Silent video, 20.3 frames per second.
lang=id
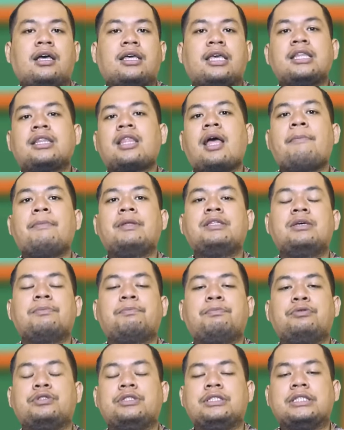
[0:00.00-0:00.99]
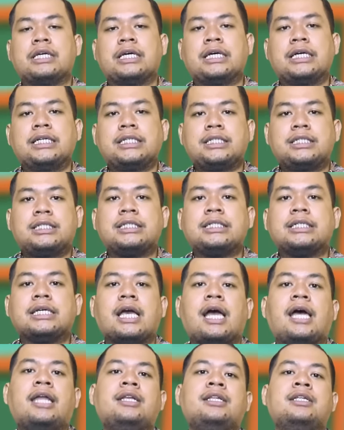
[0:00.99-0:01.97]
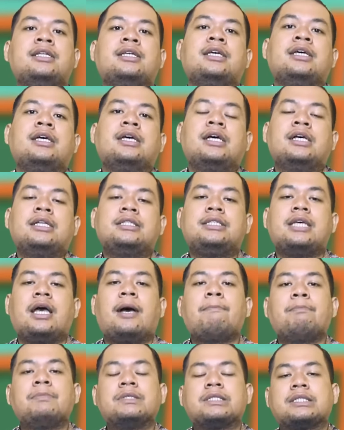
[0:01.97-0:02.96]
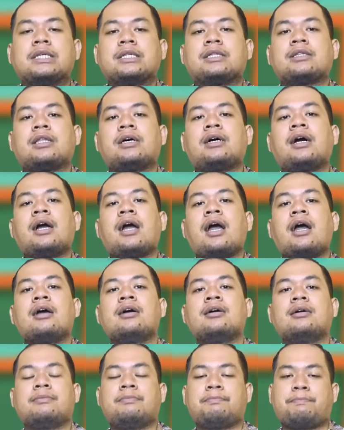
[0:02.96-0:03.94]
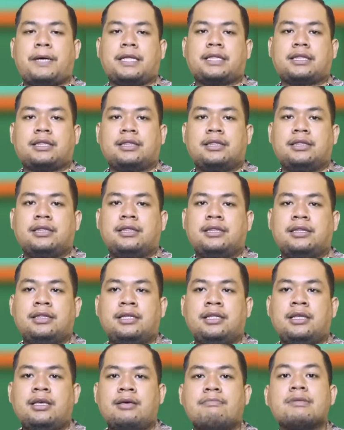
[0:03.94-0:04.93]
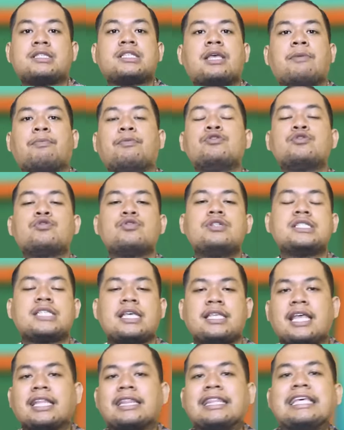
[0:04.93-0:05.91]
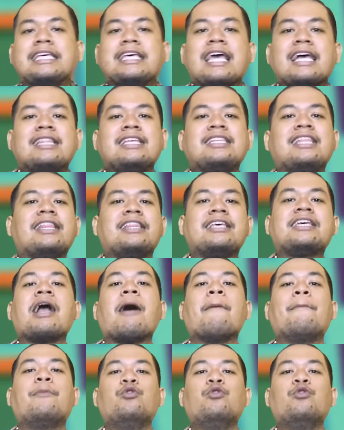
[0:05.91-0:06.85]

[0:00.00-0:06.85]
kita menyebutnya dengan jam setengah 4 meskipun tulisannya 3.30